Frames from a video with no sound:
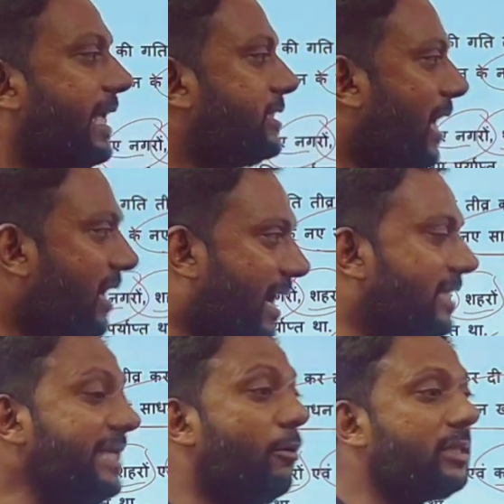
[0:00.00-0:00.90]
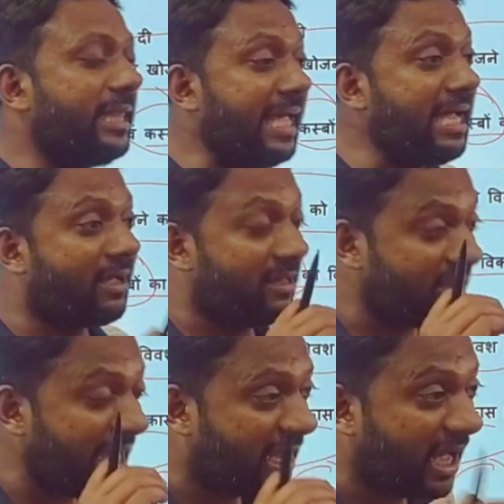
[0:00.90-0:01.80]
कि जहाँ गांधी बोलते थे
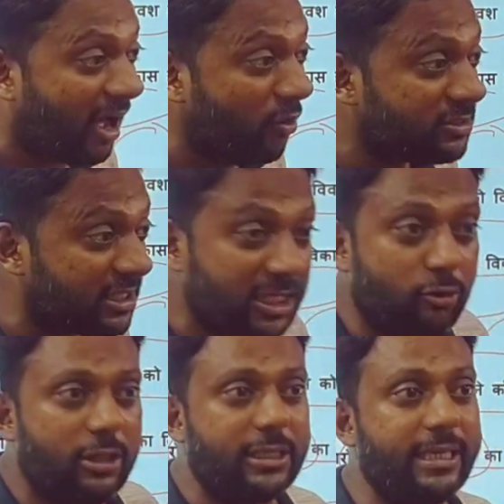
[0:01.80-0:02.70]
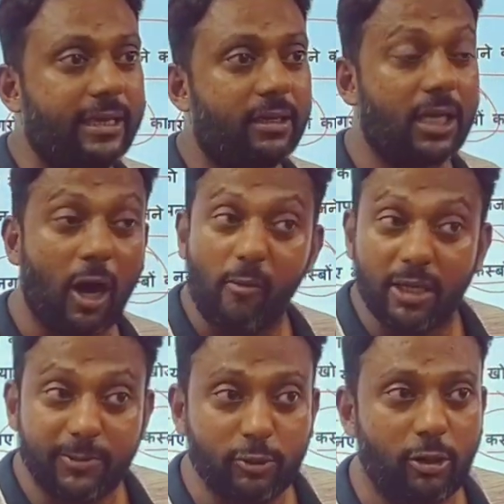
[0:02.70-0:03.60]
कि कि गांव सशक्त होने चाहिए गांव
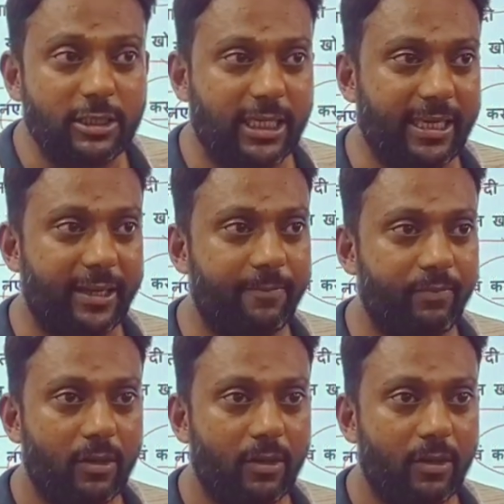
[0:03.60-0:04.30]
मजबूत होने चाहिए